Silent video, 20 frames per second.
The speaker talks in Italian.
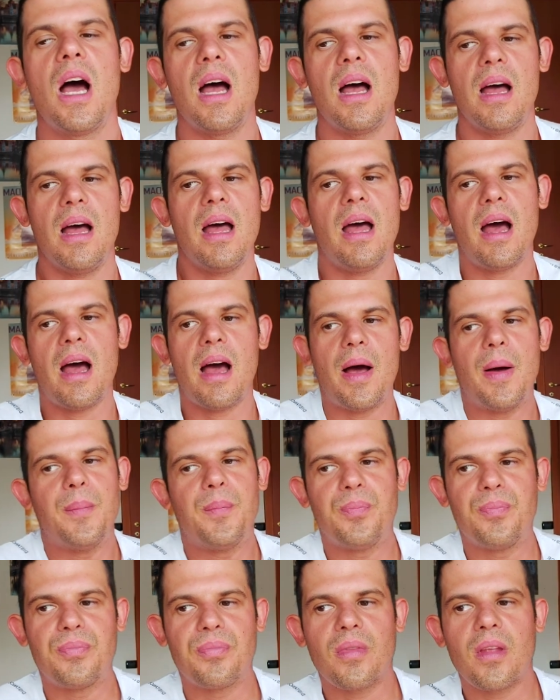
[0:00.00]

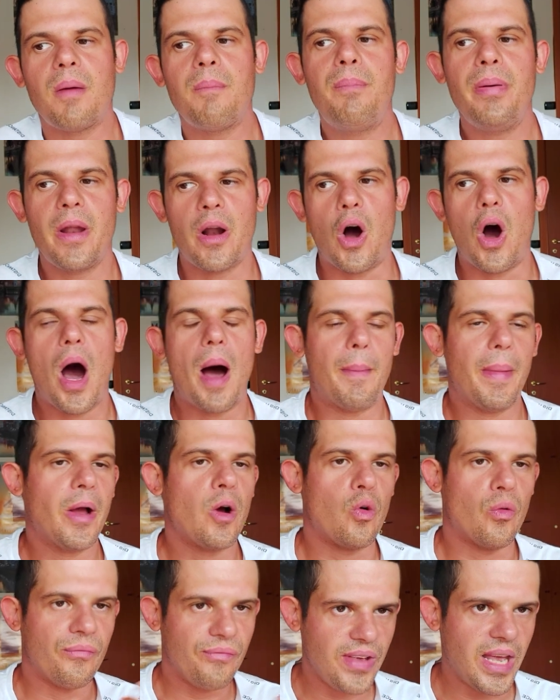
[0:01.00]
Um, però a me
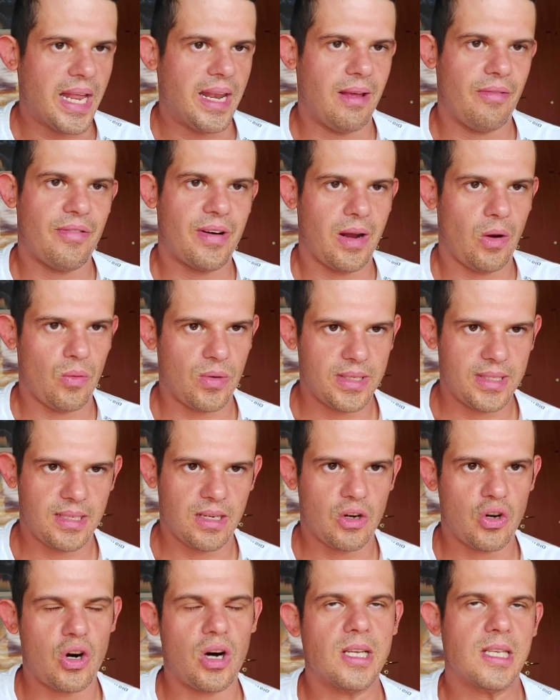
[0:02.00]
conviene fare questa
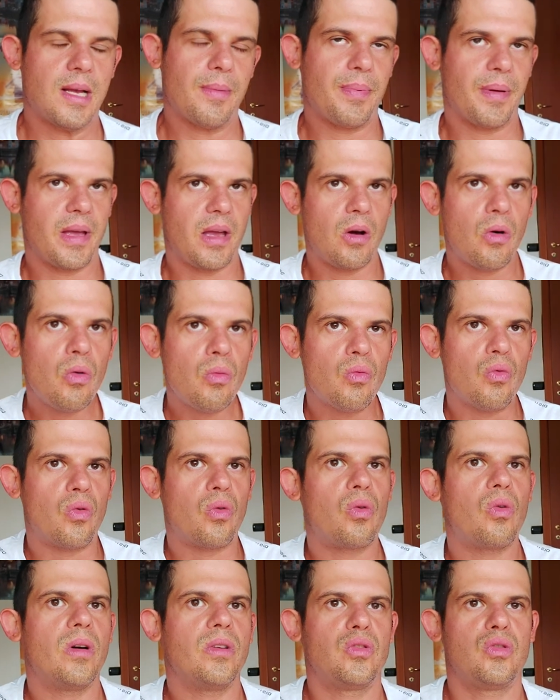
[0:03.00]
cosa perché
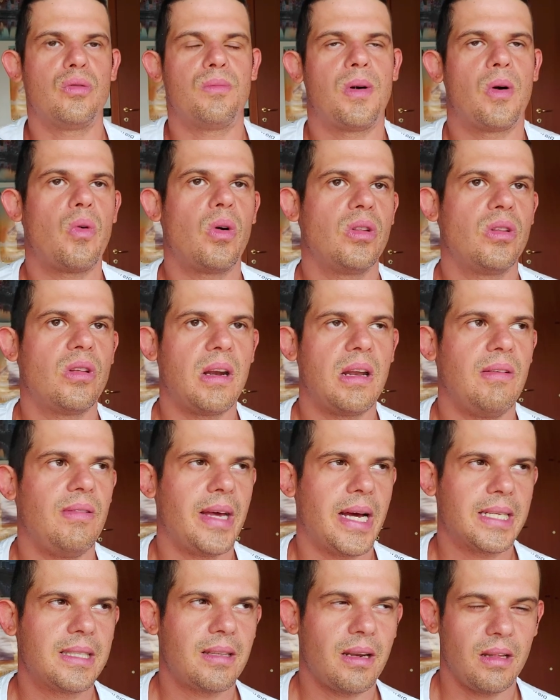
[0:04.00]
comunque insomma quando arrivi
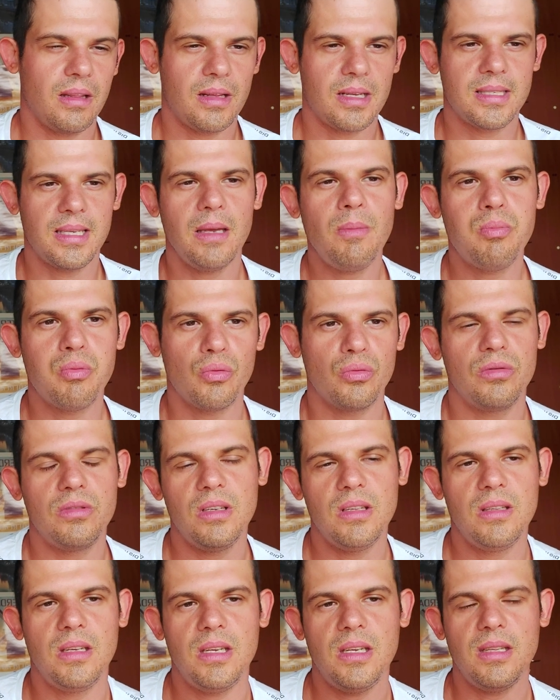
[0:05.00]
a 36
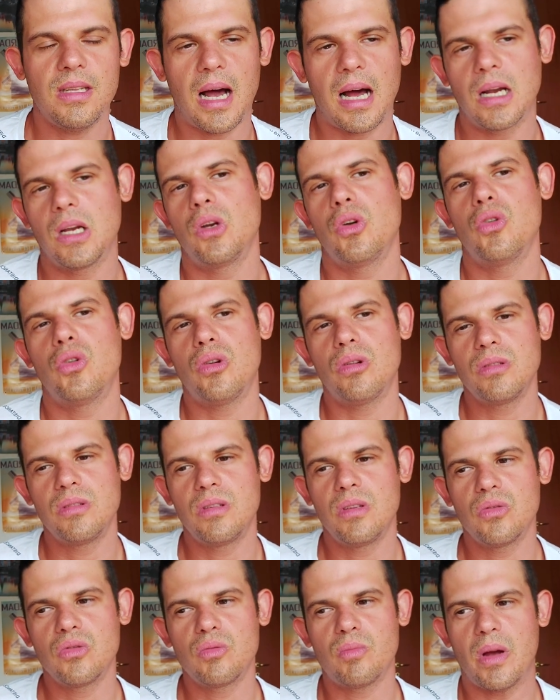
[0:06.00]
punti ti danno
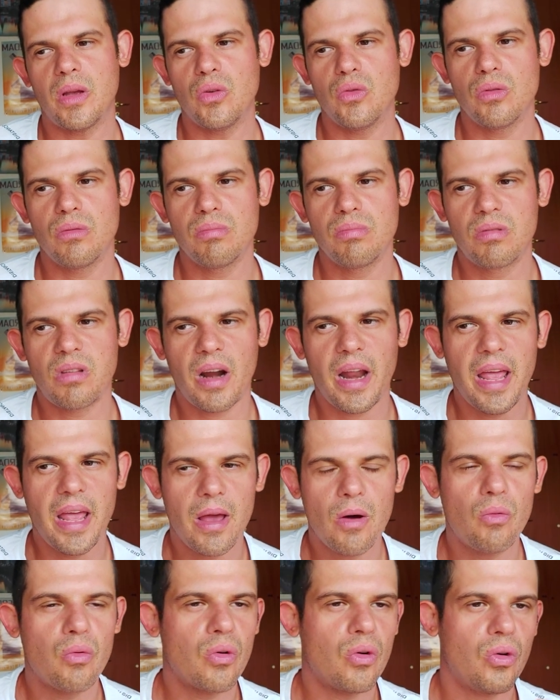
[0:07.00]
se non sbaglio 3
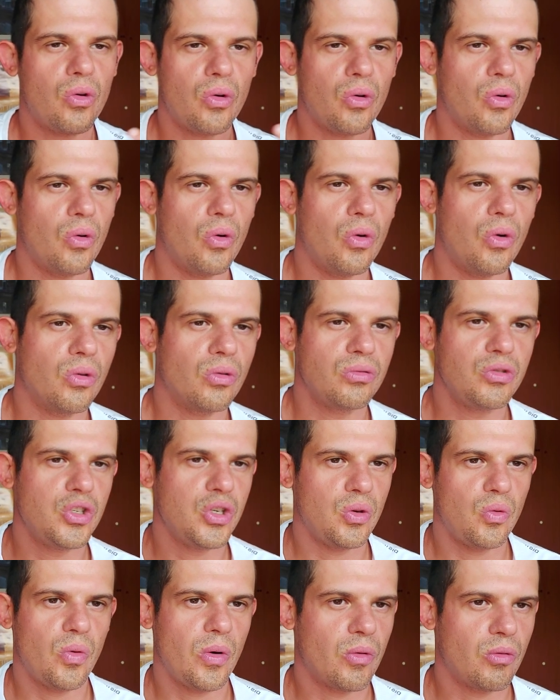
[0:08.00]
euro o
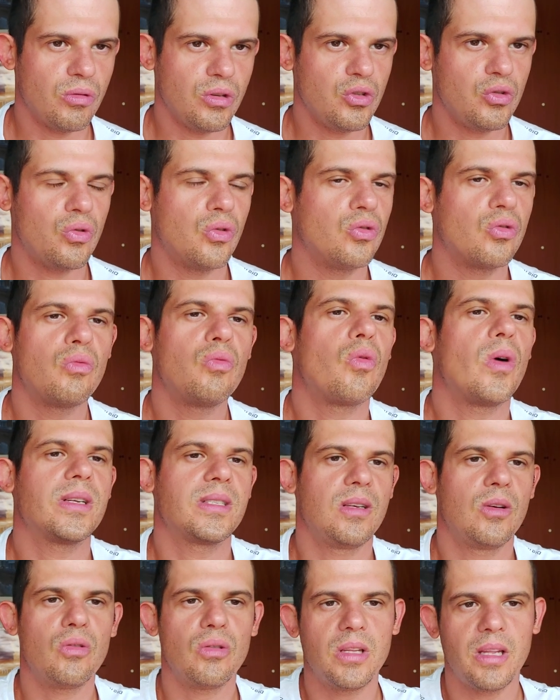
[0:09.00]
5 euro di sconto comunque a
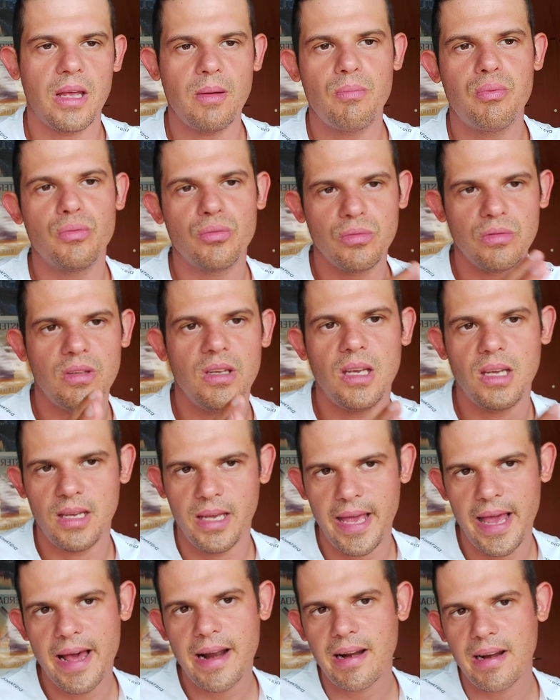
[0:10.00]
seconda dei punti
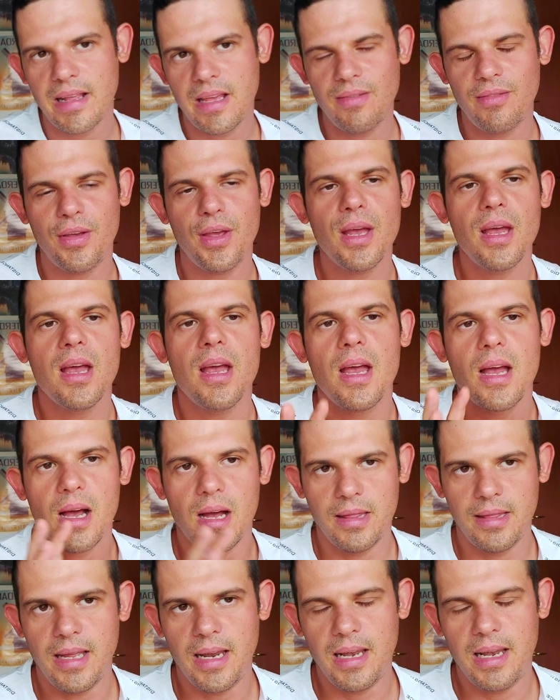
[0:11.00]
che arrivi
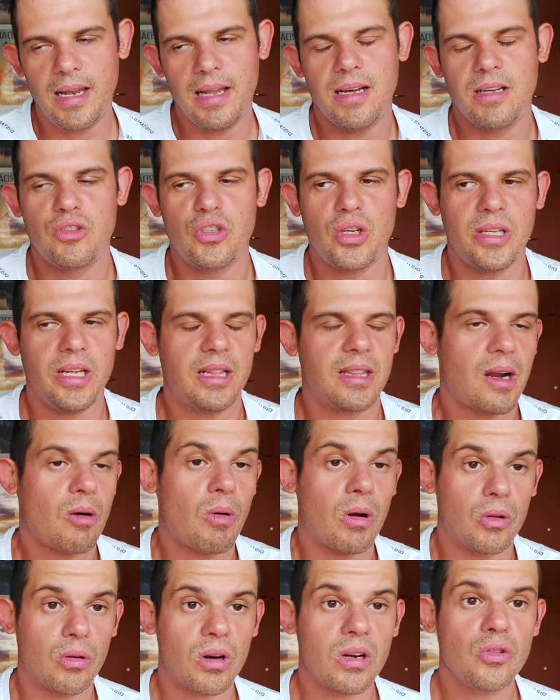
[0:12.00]
del, cioè del
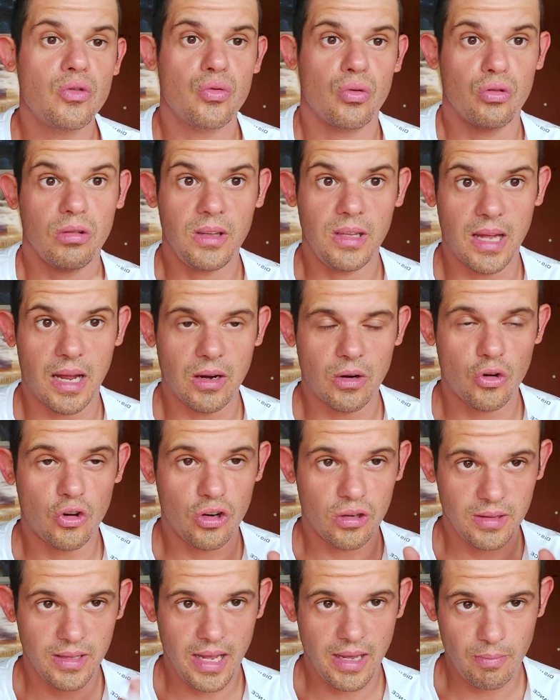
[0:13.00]
traguardo raggiunto ti
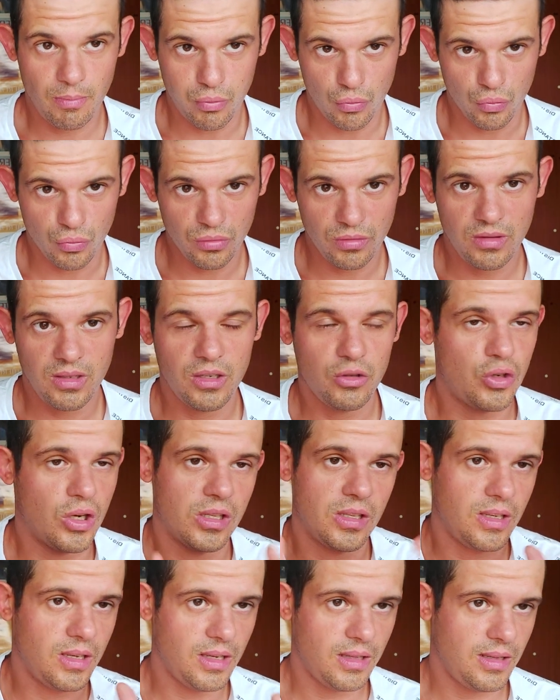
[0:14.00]
danno dei punti, cioè
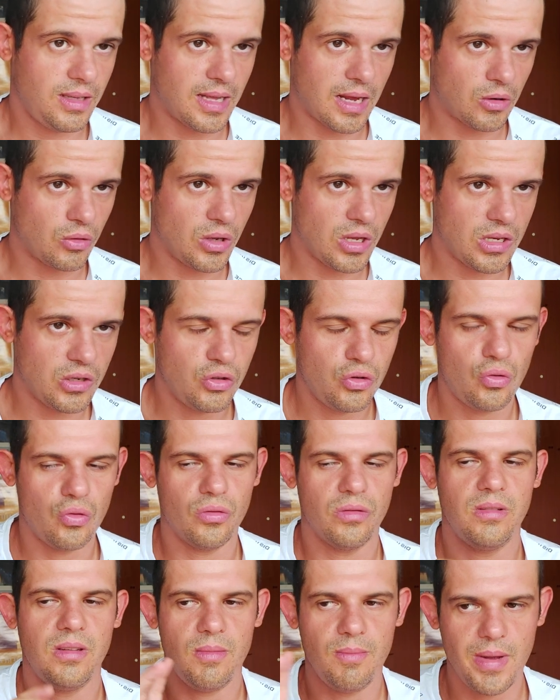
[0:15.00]
ti, ti danno degli
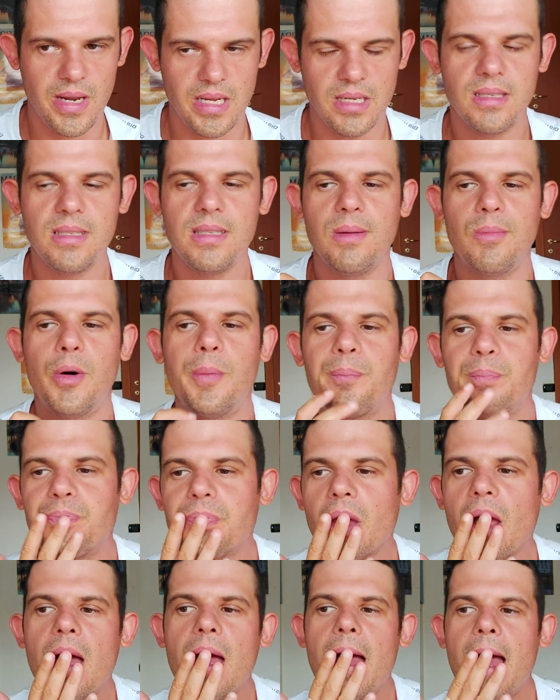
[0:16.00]
sconti. Benissimo.
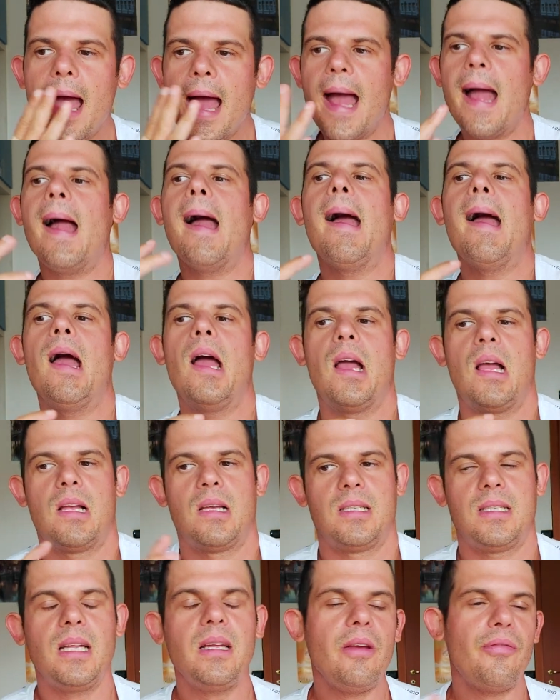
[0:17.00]

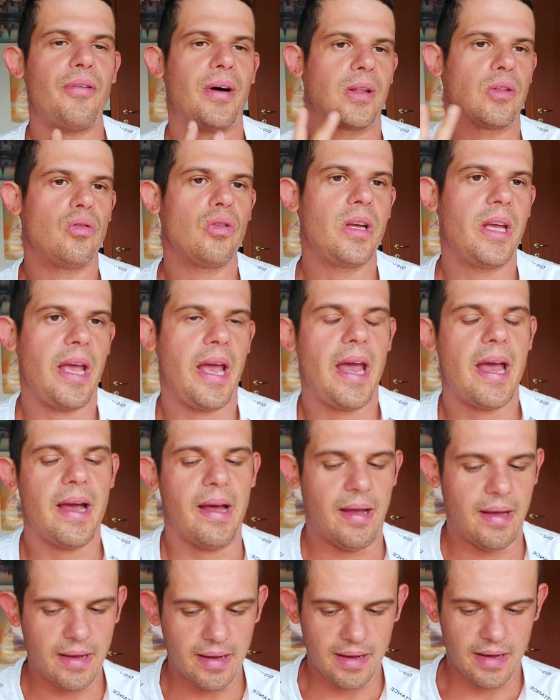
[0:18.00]
Sta di fatto che
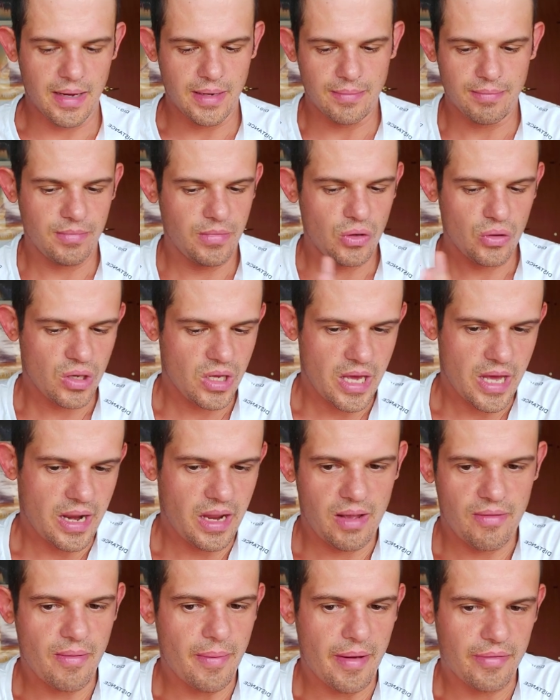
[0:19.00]
ehm, io
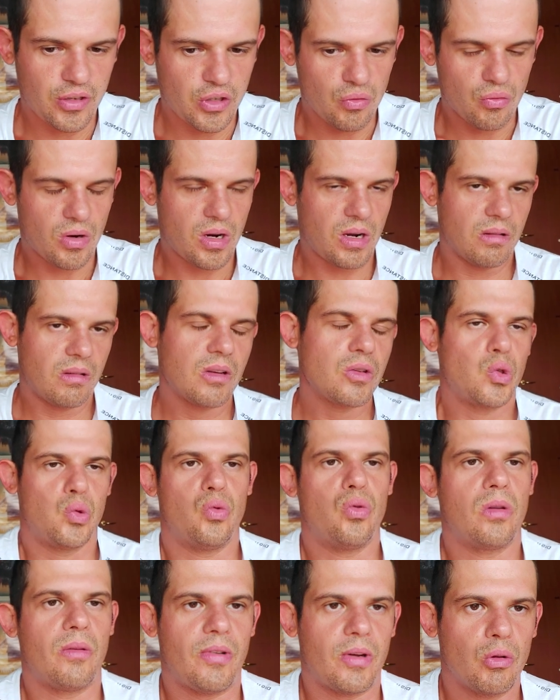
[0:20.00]
ieri, vabbè, facevo un caldo al
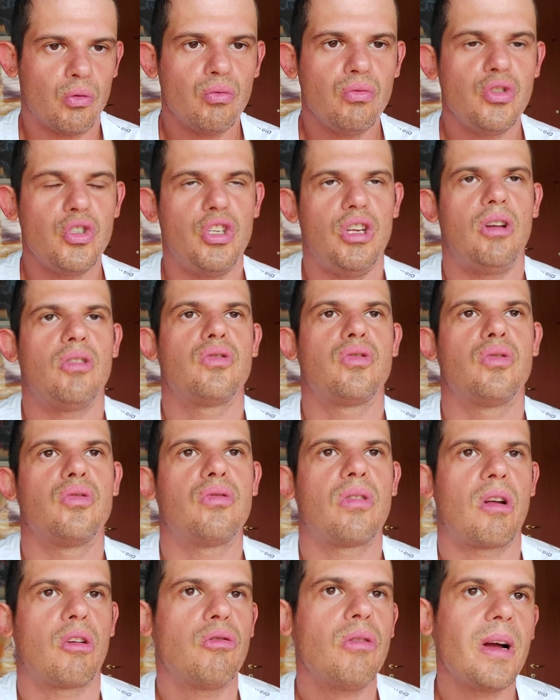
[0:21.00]
sole, ho fatto un giro, sono
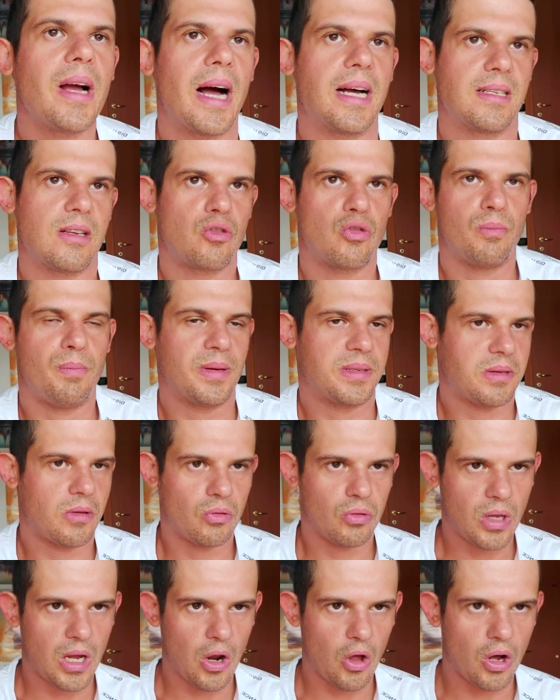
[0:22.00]
tornato a casa, sono
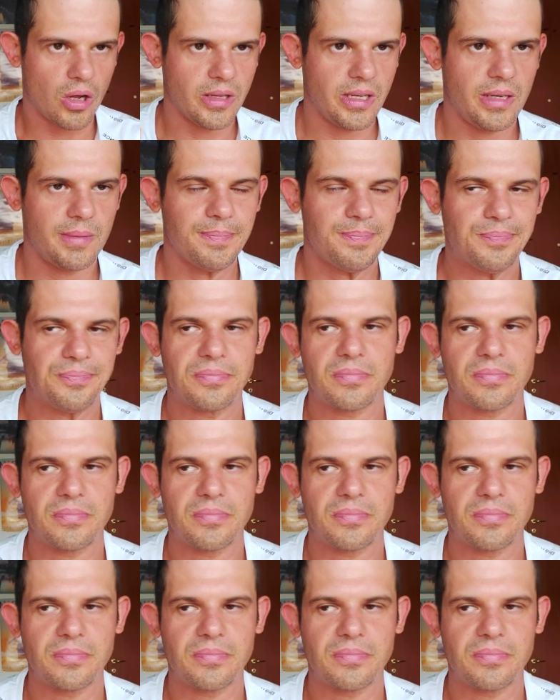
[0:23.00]
passato da Lodi,